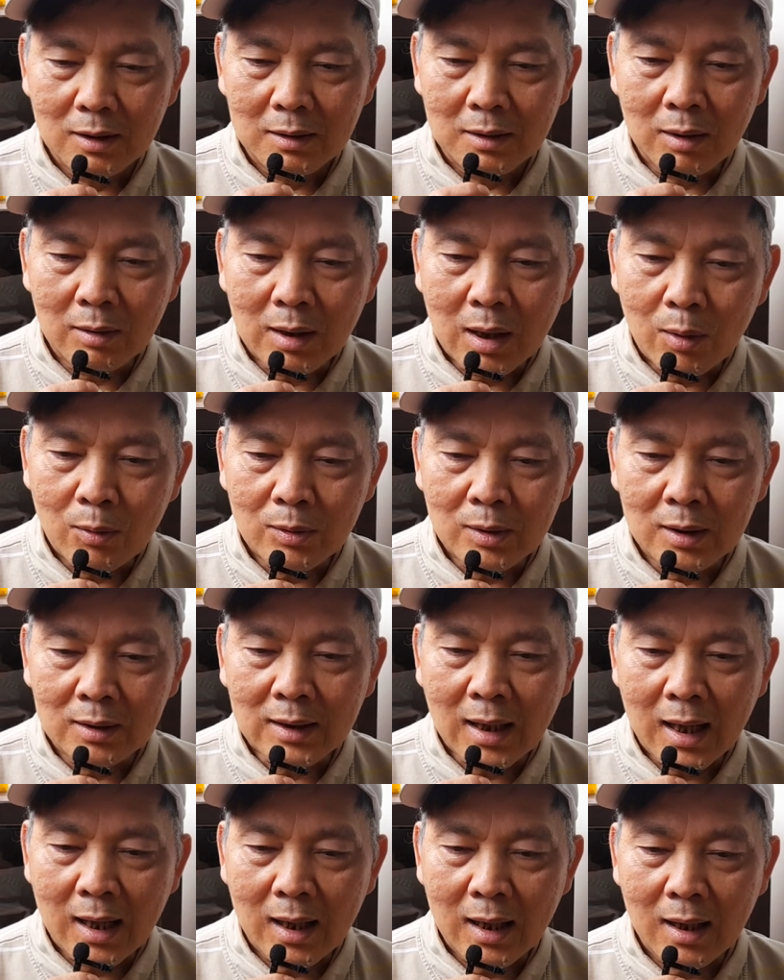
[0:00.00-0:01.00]
lâu lâu người
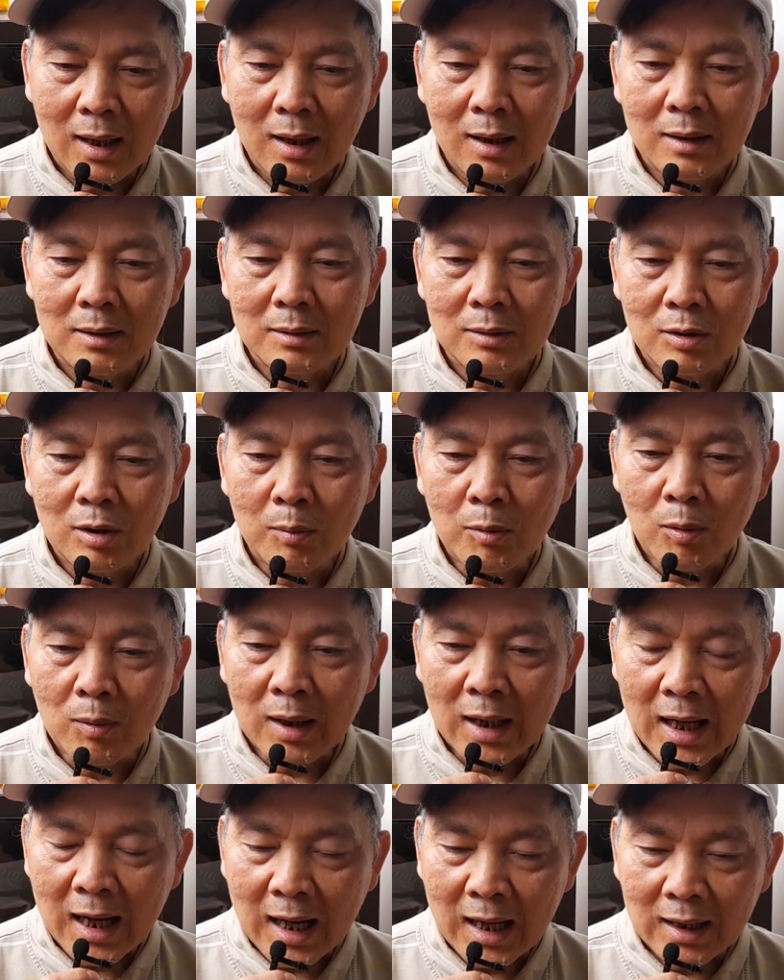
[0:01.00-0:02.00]
ta có một
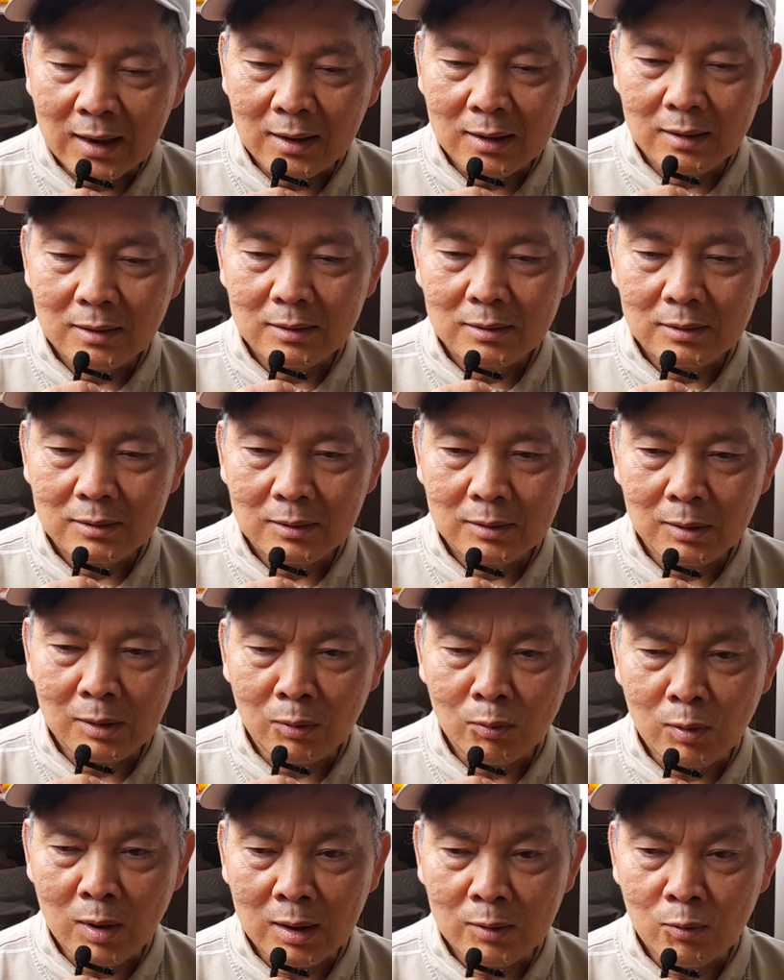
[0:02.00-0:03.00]
ngày
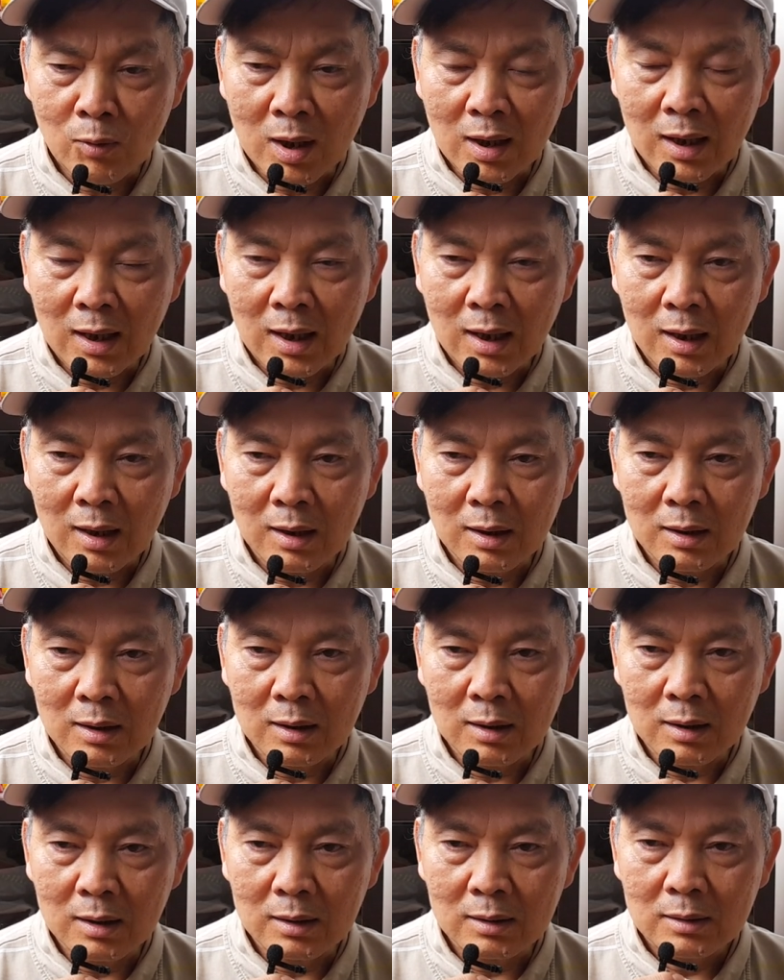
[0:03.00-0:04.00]
hoặc hoặc là
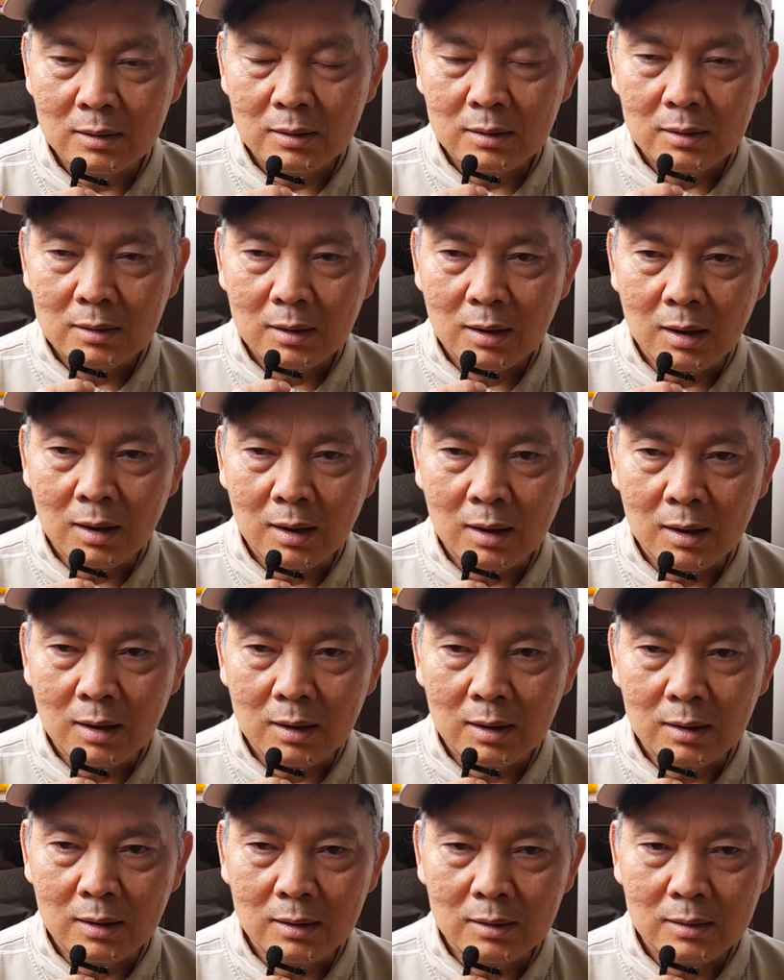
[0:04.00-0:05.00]

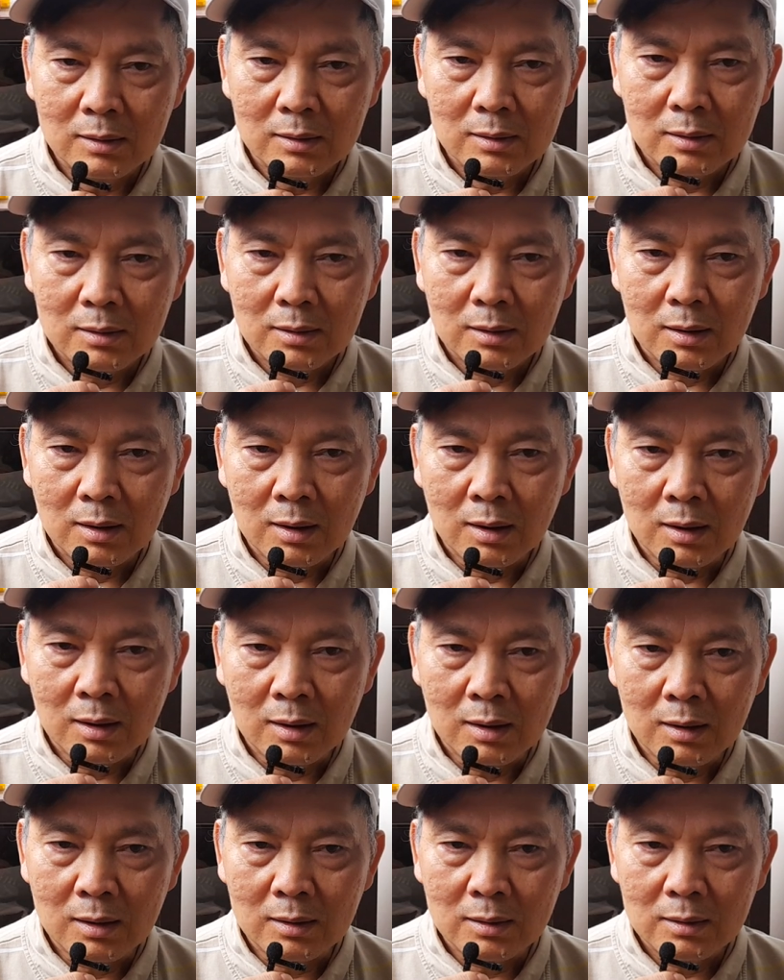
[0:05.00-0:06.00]
à, à,